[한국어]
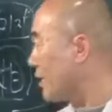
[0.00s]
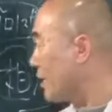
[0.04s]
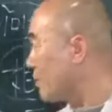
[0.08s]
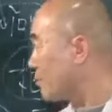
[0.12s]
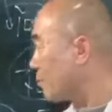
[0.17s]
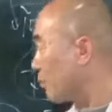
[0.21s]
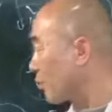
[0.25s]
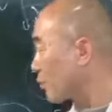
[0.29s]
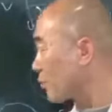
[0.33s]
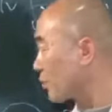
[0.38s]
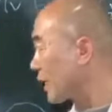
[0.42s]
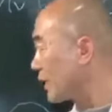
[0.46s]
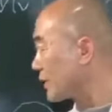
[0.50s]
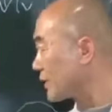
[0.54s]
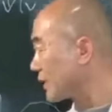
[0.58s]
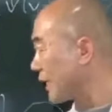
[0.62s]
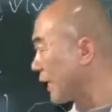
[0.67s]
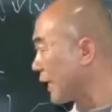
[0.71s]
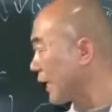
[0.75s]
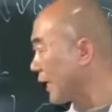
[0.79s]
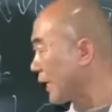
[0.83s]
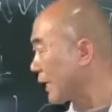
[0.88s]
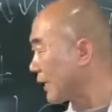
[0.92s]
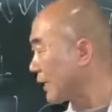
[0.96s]

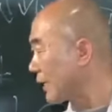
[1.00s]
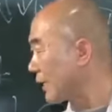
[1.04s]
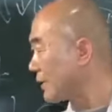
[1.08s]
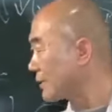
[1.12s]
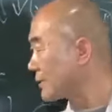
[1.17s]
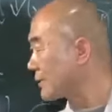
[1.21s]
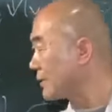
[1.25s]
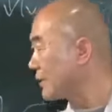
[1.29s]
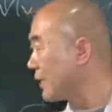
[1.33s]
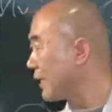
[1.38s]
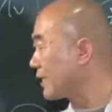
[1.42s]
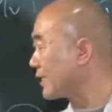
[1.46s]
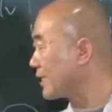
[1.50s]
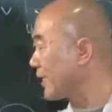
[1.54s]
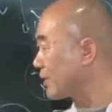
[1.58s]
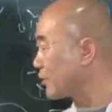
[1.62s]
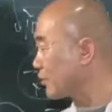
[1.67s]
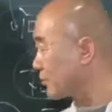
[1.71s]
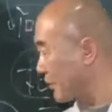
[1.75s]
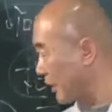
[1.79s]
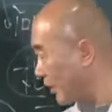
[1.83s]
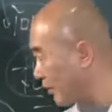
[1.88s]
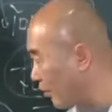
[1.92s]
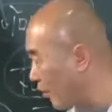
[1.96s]
모르겠다 해서
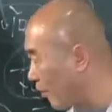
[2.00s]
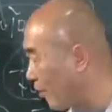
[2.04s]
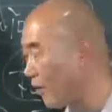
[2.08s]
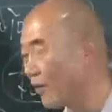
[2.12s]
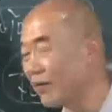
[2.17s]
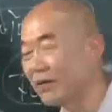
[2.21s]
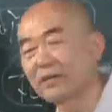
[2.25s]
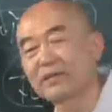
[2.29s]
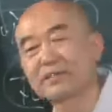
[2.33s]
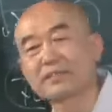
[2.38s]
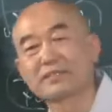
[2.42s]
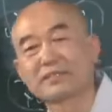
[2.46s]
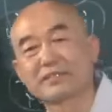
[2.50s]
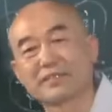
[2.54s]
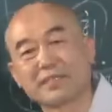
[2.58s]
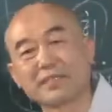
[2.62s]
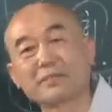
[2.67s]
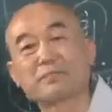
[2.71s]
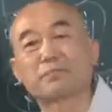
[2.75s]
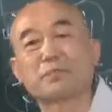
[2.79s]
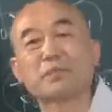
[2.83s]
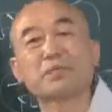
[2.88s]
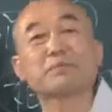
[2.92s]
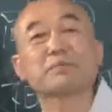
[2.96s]
내려놔도 되고
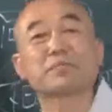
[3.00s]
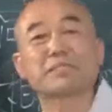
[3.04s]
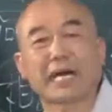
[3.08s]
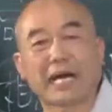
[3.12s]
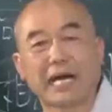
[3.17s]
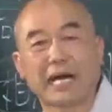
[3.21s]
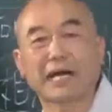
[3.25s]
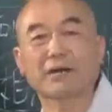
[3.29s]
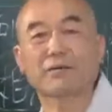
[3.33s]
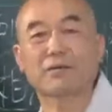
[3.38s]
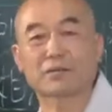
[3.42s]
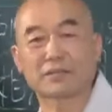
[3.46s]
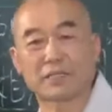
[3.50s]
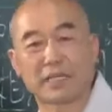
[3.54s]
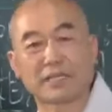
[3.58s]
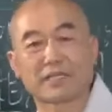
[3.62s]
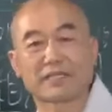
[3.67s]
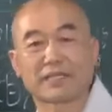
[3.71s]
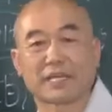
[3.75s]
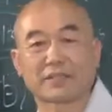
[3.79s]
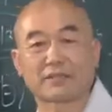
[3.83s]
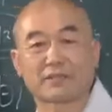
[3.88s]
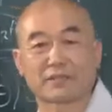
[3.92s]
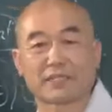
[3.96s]
덕부입니다 하고
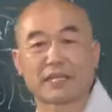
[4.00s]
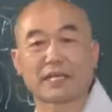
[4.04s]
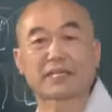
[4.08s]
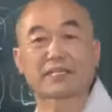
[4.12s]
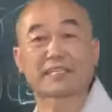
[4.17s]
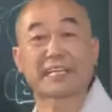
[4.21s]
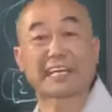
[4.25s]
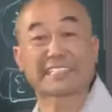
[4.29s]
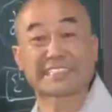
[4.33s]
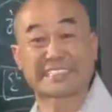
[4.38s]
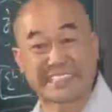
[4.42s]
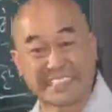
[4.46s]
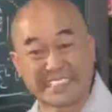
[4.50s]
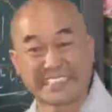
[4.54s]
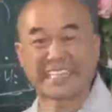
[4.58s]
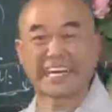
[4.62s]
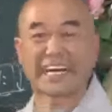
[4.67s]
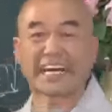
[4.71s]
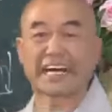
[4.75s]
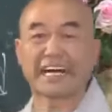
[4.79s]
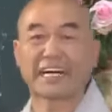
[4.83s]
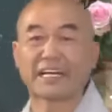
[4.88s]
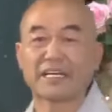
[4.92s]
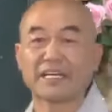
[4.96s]
내려놔도
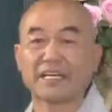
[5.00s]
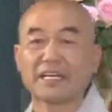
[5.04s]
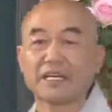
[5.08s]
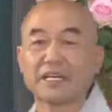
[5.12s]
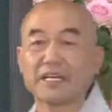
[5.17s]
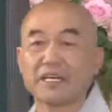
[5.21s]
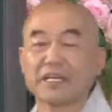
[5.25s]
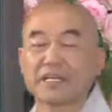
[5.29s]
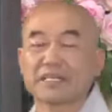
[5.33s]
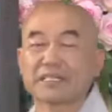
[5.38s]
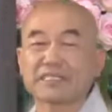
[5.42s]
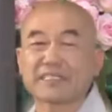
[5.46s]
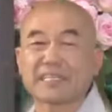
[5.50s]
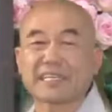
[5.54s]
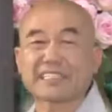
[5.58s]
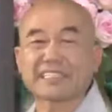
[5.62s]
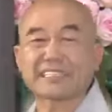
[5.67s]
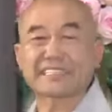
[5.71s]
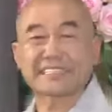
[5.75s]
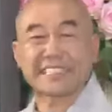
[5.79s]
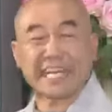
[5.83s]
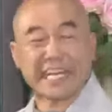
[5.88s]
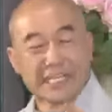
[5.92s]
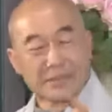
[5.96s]
내려놔진다. 그때
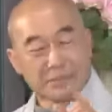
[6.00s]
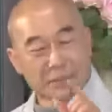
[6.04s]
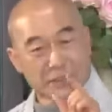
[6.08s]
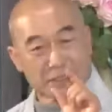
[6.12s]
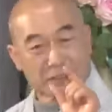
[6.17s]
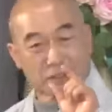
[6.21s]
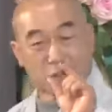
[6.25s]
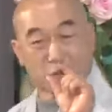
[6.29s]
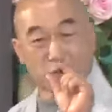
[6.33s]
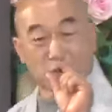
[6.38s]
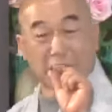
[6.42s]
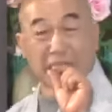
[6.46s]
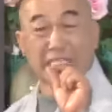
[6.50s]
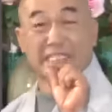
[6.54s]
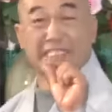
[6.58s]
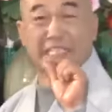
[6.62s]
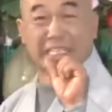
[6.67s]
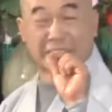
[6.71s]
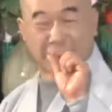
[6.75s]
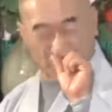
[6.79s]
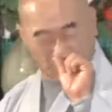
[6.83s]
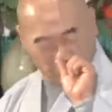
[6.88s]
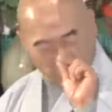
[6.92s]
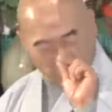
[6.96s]
그 짧은 순간이라도